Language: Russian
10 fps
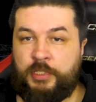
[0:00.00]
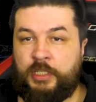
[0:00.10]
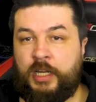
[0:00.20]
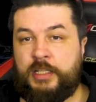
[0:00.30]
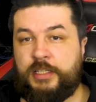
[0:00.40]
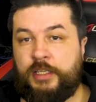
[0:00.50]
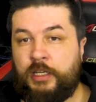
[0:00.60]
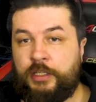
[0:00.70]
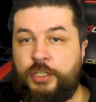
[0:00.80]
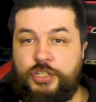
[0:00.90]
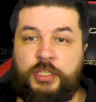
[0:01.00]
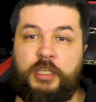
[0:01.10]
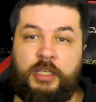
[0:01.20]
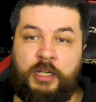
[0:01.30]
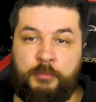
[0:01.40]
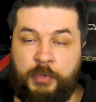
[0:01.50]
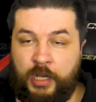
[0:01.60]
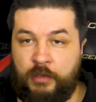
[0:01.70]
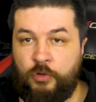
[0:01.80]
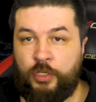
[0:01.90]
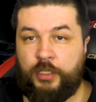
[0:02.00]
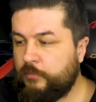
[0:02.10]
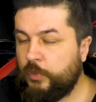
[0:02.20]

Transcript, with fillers: Мне нравится или нижний, или боковой.